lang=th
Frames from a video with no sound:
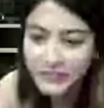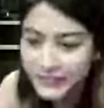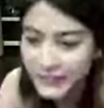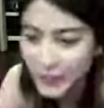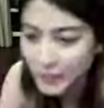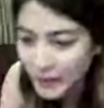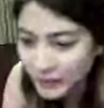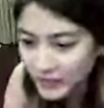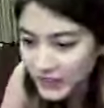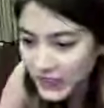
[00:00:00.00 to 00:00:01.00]
เดี๋ยวแป๊บ
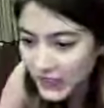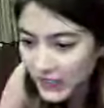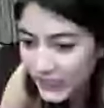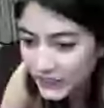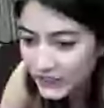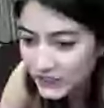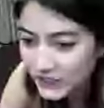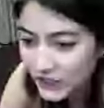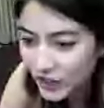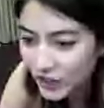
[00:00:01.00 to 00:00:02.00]
หนึ่งนะคะ เดี๋ยวจะ
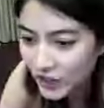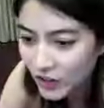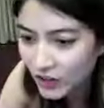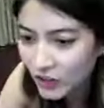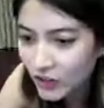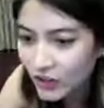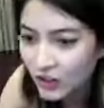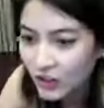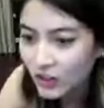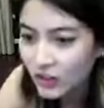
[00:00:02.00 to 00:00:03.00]
ลอง
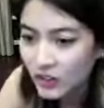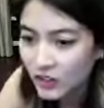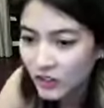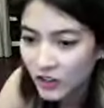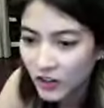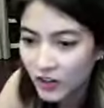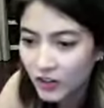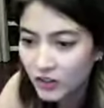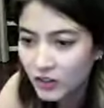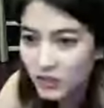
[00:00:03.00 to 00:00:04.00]
ลอง
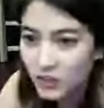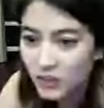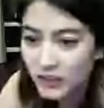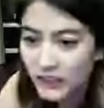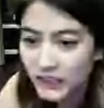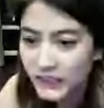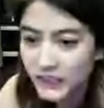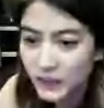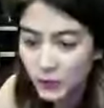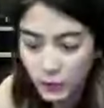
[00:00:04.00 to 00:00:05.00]
ไอ้นี่ดู